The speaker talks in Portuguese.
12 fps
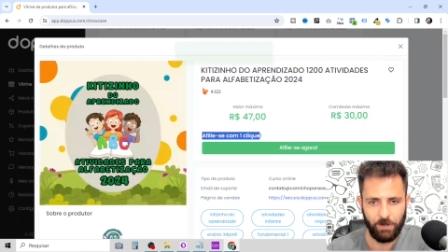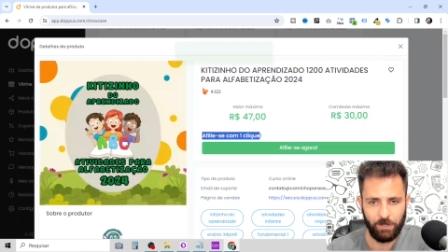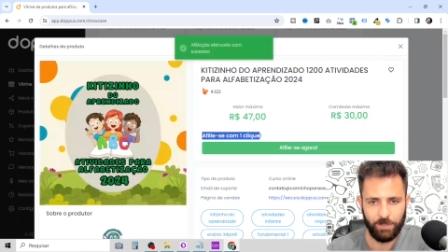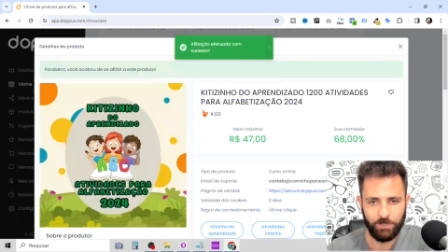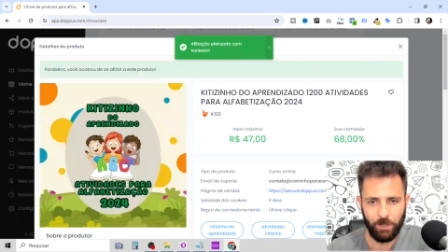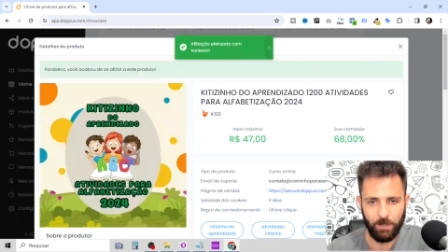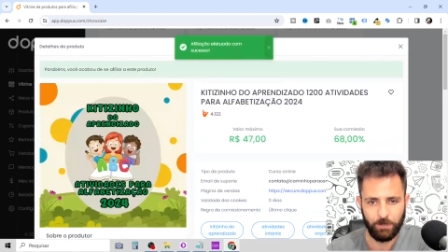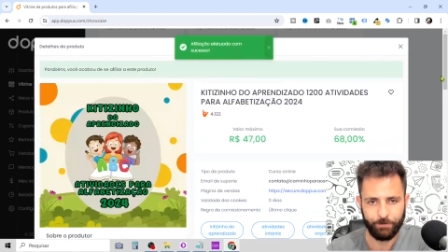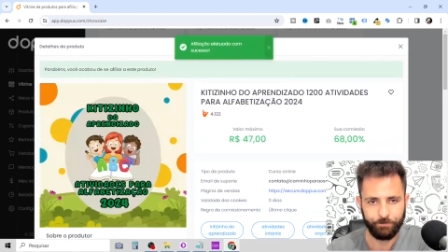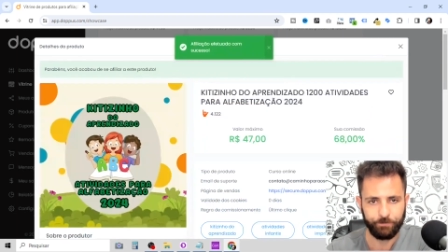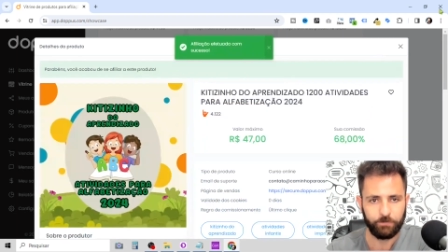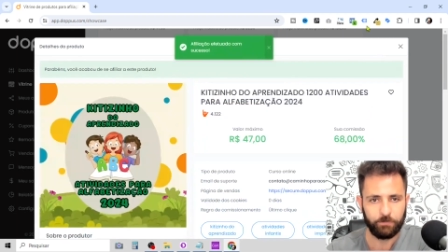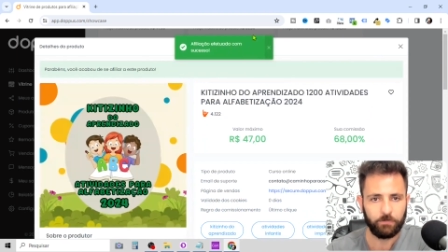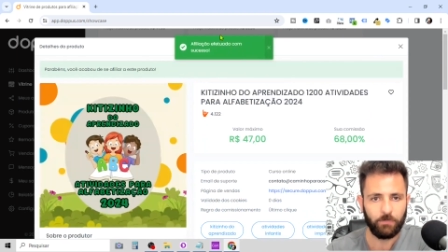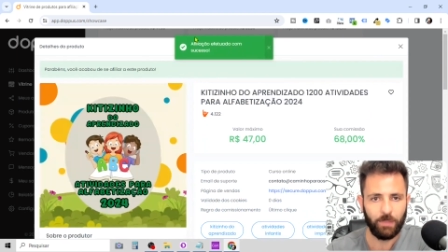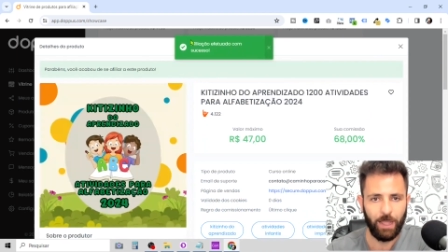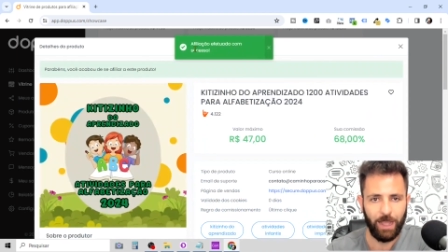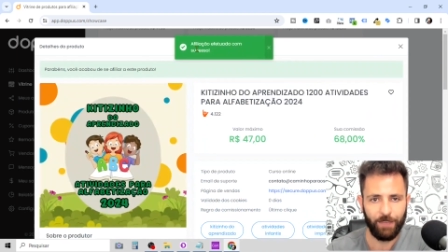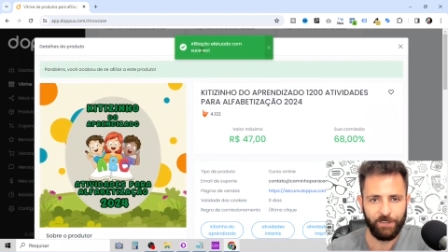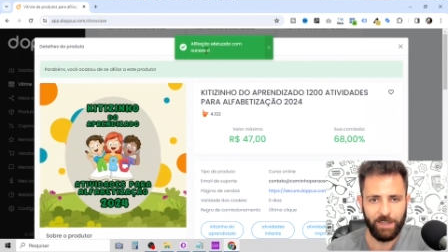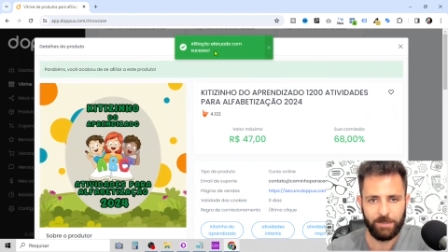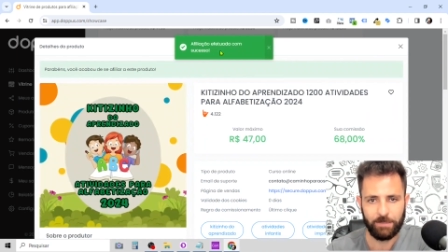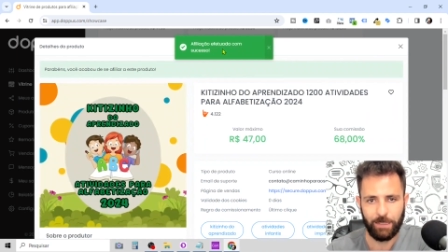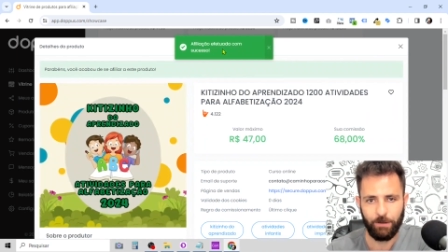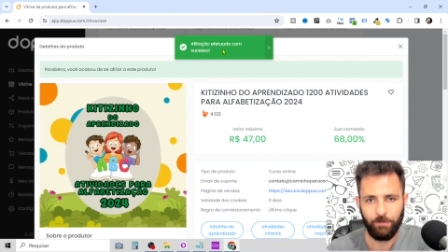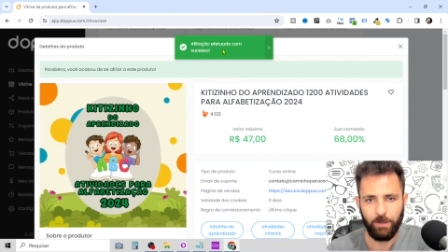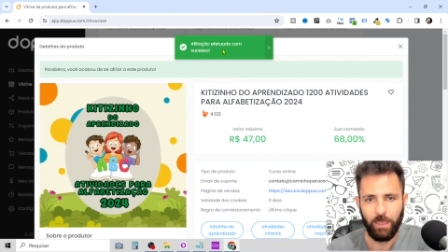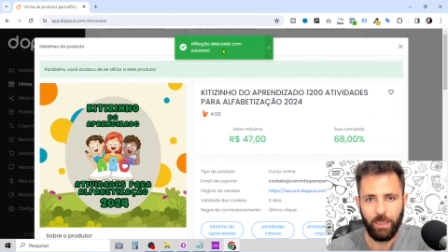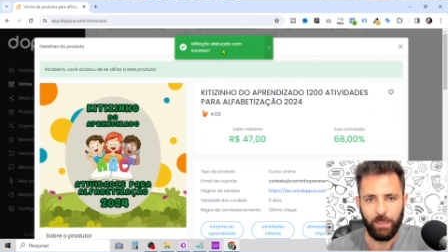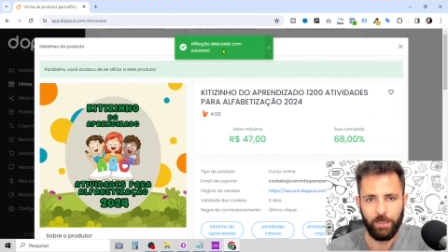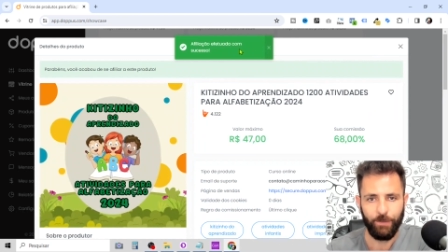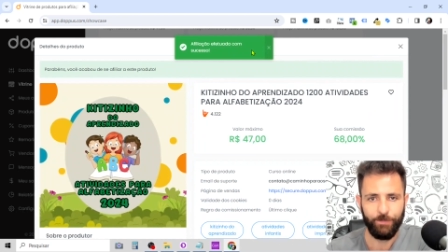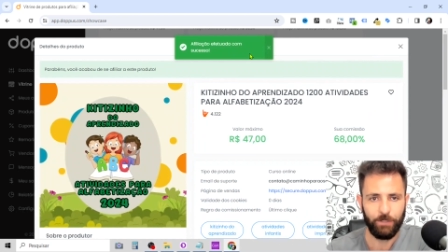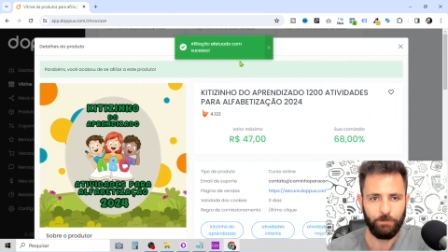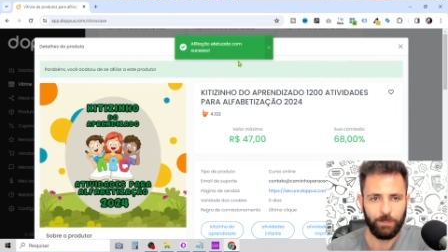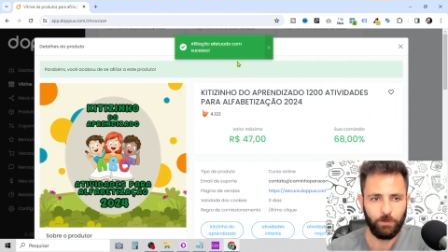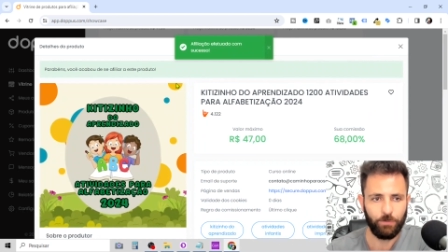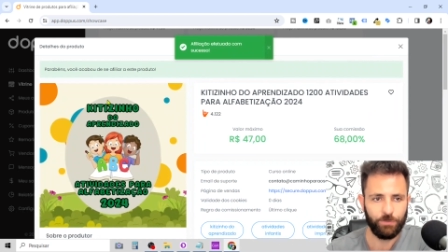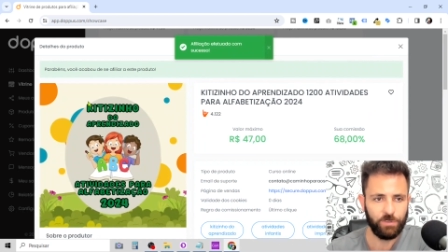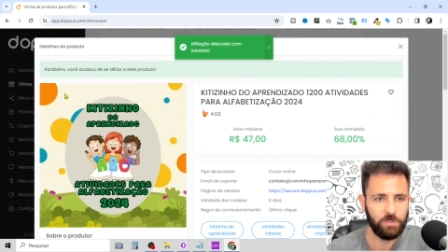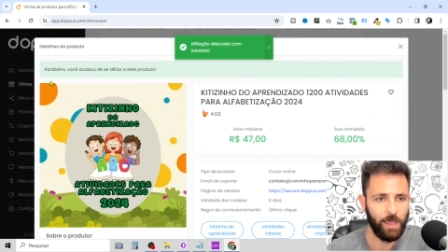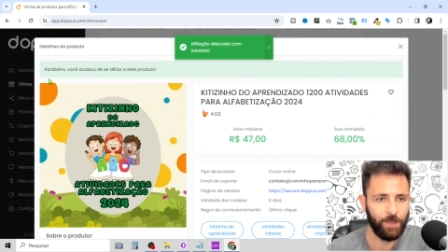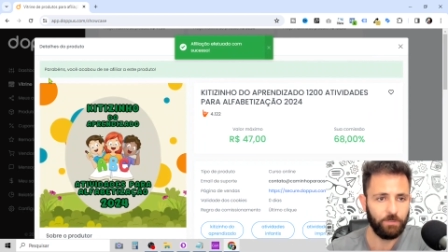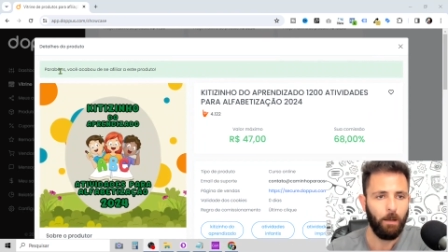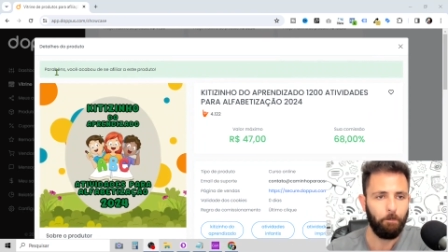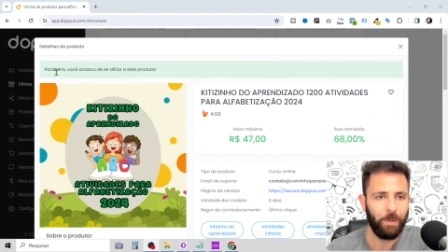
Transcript: Olha só, afiliação efetuada com sucesso.